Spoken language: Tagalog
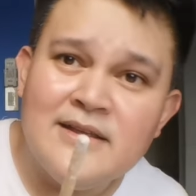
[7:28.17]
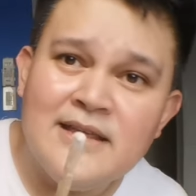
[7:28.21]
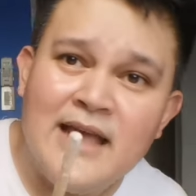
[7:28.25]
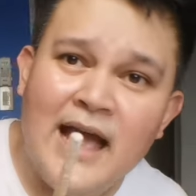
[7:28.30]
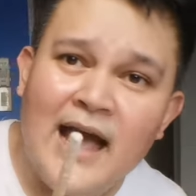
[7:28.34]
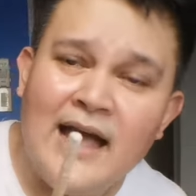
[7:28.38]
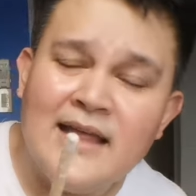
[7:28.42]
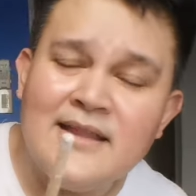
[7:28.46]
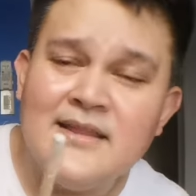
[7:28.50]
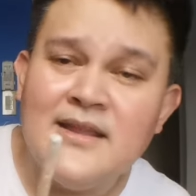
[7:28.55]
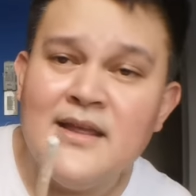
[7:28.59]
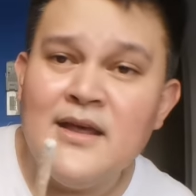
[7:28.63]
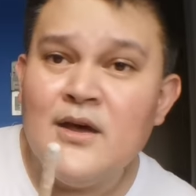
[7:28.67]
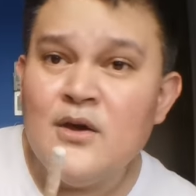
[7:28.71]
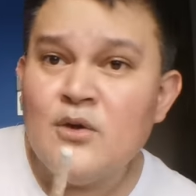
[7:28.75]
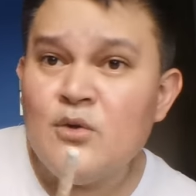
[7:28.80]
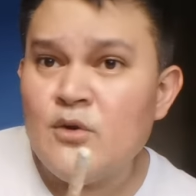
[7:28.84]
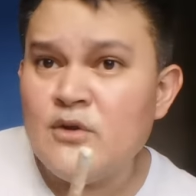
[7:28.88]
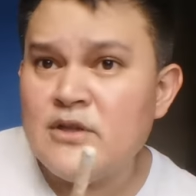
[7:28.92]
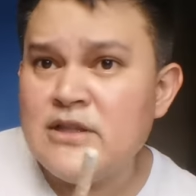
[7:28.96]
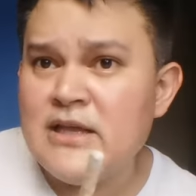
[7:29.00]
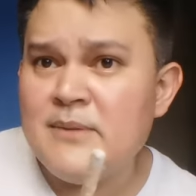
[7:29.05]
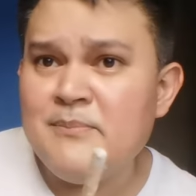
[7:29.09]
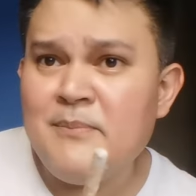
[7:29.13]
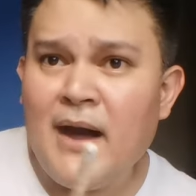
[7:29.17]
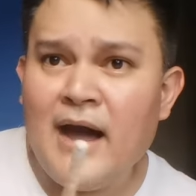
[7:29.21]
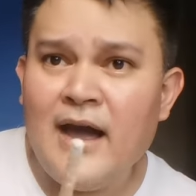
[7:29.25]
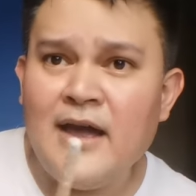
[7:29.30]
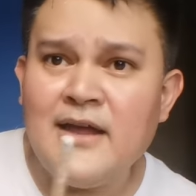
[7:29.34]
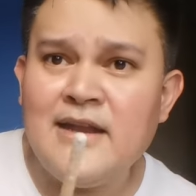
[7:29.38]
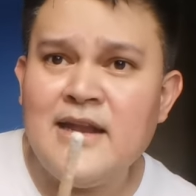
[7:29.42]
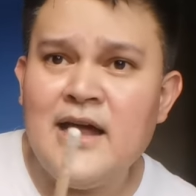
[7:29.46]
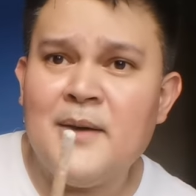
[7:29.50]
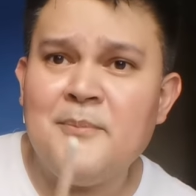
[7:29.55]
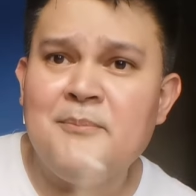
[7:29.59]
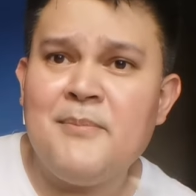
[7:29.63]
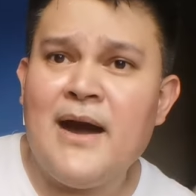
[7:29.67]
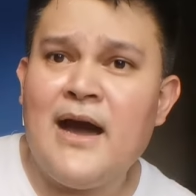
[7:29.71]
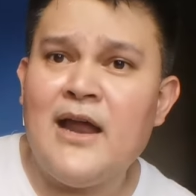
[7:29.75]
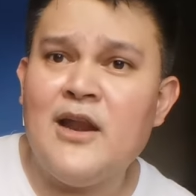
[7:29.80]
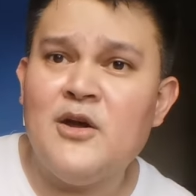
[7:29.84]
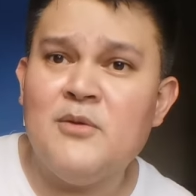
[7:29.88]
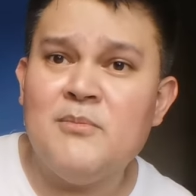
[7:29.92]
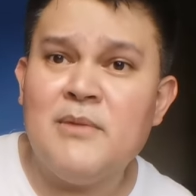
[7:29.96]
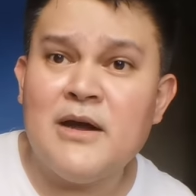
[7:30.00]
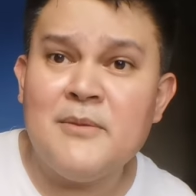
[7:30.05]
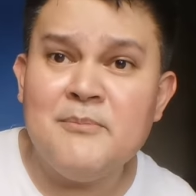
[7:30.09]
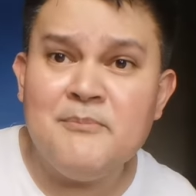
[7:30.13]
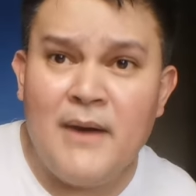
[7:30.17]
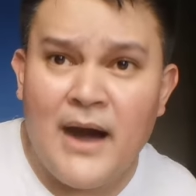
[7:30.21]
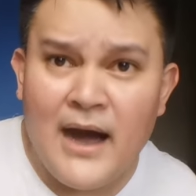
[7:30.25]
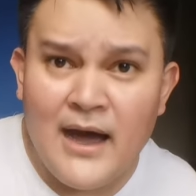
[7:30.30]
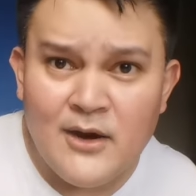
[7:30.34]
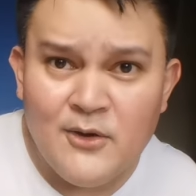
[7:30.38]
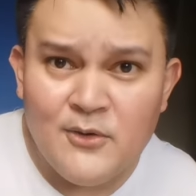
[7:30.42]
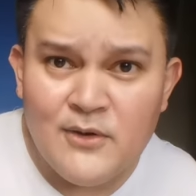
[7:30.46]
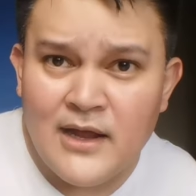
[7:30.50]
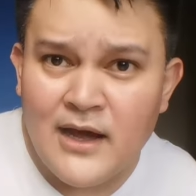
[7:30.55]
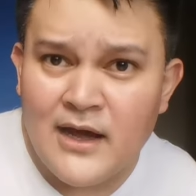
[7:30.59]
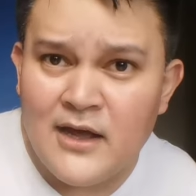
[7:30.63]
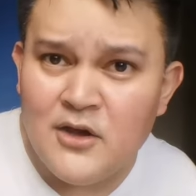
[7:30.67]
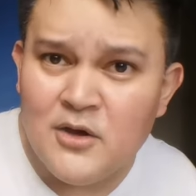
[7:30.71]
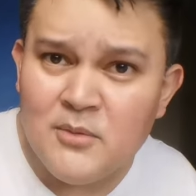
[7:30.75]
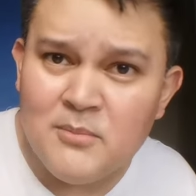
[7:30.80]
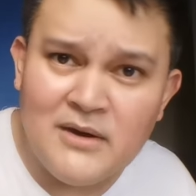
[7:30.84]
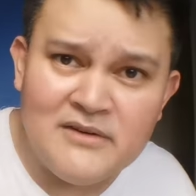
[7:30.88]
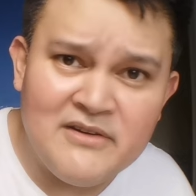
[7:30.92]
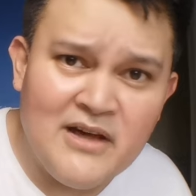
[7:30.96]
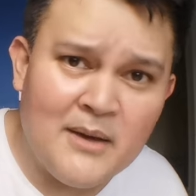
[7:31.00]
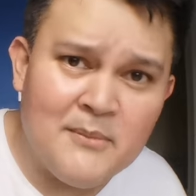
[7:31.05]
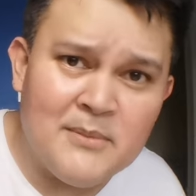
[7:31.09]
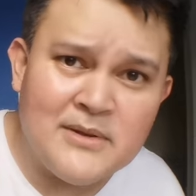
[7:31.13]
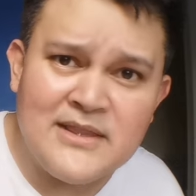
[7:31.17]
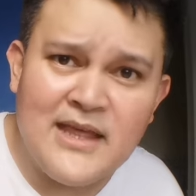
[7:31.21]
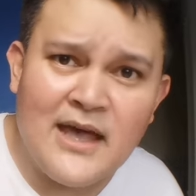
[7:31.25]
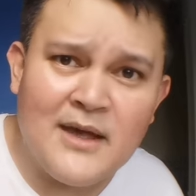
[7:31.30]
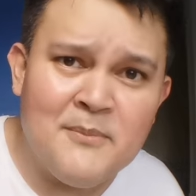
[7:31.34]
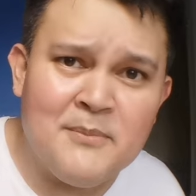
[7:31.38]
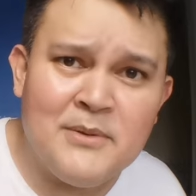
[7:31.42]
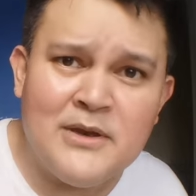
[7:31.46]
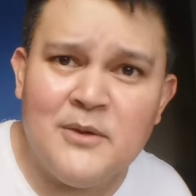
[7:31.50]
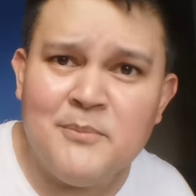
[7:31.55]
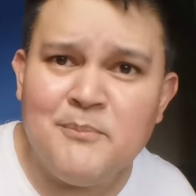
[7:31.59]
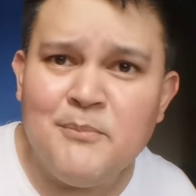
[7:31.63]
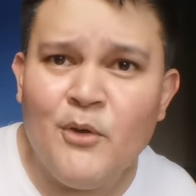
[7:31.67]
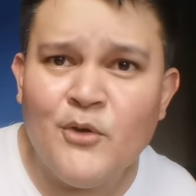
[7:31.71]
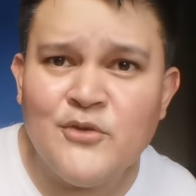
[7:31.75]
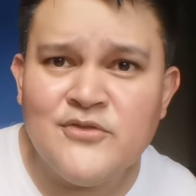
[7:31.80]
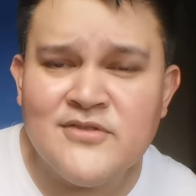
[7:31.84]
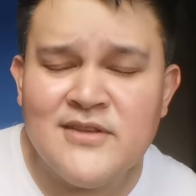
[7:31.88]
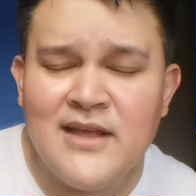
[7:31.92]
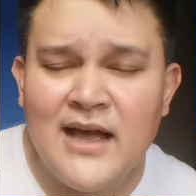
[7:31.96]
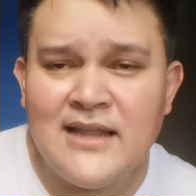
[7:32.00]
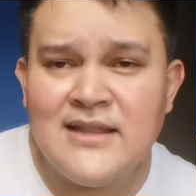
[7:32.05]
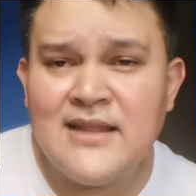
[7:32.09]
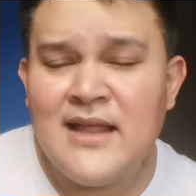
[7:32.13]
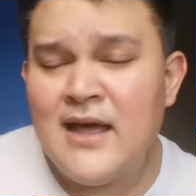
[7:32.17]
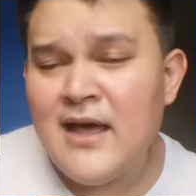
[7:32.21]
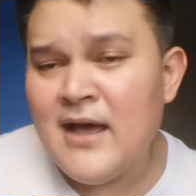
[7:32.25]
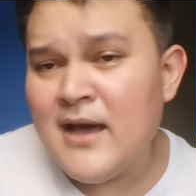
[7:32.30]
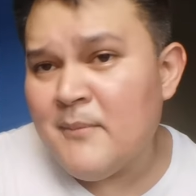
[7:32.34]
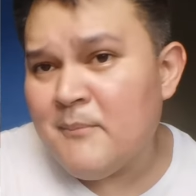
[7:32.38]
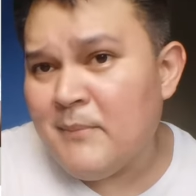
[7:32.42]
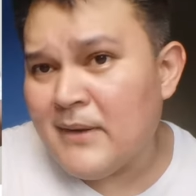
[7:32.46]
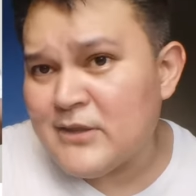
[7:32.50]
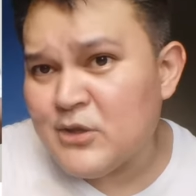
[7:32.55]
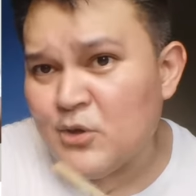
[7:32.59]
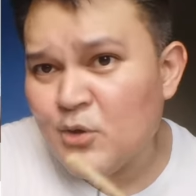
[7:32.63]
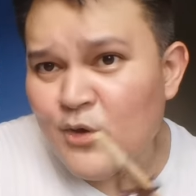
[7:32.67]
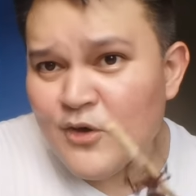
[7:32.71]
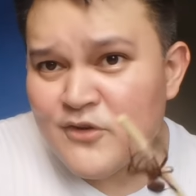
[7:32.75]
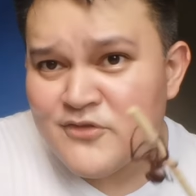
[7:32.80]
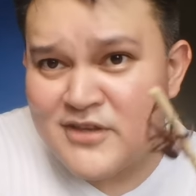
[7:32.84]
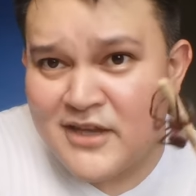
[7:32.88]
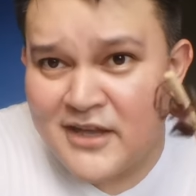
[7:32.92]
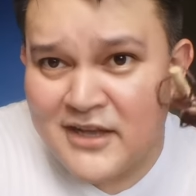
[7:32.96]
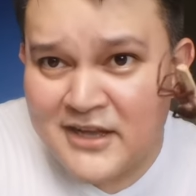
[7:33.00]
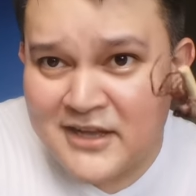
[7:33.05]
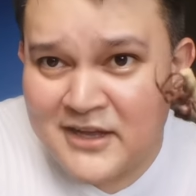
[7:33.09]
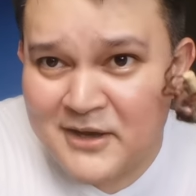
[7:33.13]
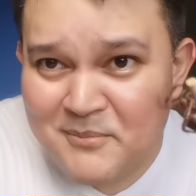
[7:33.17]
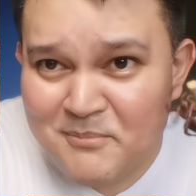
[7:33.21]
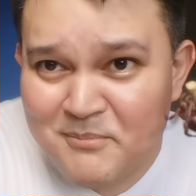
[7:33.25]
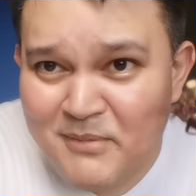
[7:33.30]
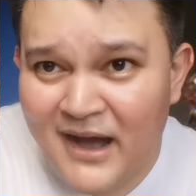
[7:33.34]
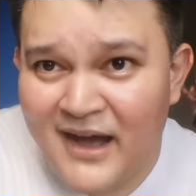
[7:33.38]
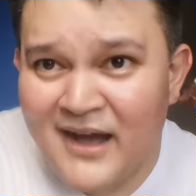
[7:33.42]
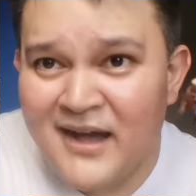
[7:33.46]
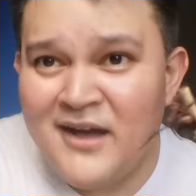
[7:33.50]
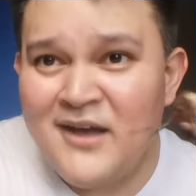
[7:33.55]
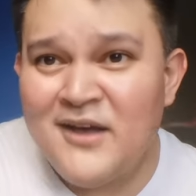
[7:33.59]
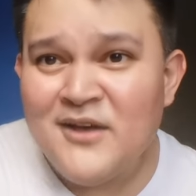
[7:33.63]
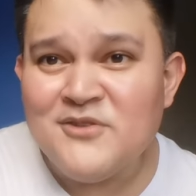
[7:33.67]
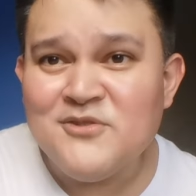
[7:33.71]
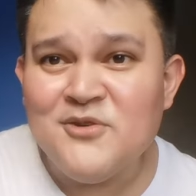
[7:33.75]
Yan. Kung di pa kayo nakapalo, magpalo na kayo. Marami tayong pinapost dyan patungkol sa gagamba.